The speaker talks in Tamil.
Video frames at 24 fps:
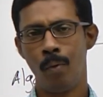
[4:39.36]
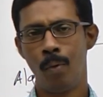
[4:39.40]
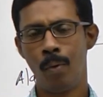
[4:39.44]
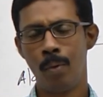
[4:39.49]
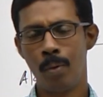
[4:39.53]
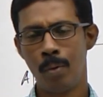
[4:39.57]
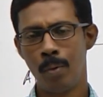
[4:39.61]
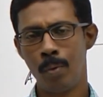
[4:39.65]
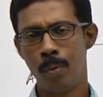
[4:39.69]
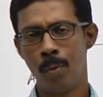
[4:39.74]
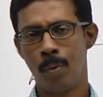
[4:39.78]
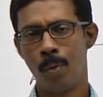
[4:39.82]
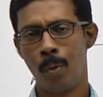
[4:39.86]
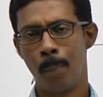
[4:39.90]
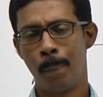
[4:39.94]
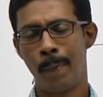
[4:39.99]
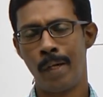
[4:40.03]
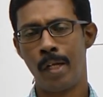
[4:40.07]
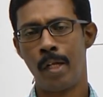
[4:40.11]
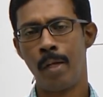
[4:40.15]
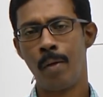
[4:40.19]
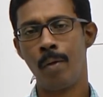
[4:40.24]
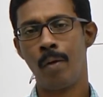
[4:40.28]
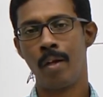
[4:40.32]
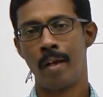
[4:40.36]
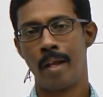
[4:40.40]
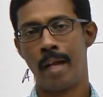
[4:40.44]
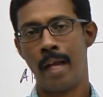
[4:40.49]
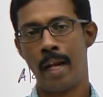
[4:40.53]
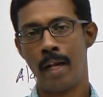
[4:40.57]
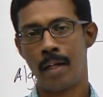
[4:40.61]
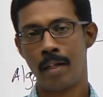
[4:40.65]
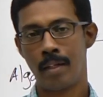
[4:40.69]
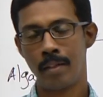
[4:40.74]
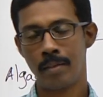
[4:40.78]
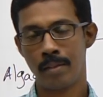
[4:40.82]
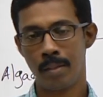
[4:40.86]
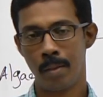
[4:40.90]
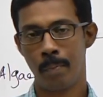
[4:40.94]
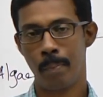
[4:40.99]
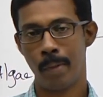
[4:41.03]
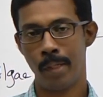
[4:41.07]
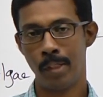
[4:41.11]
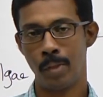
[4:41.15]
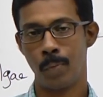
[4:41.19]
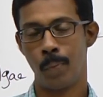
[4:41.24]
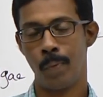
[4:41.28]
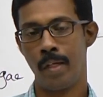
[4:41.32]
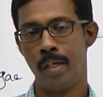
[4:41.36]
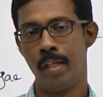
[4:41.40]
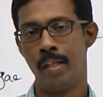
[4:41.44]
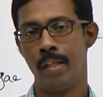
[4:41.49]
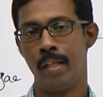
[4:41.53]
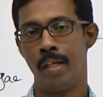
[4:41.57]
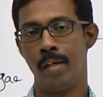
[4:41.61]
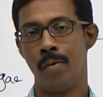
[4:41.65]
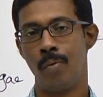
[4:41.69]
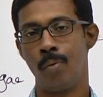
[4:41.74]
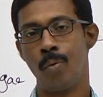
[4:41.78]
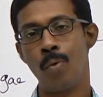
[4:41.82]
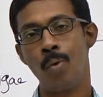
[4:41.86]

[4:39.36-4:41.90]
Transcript: ஒரு ஒரு பர்டிகுலர் கேரக்டர்ஸை பேஸ் பண்ணி தே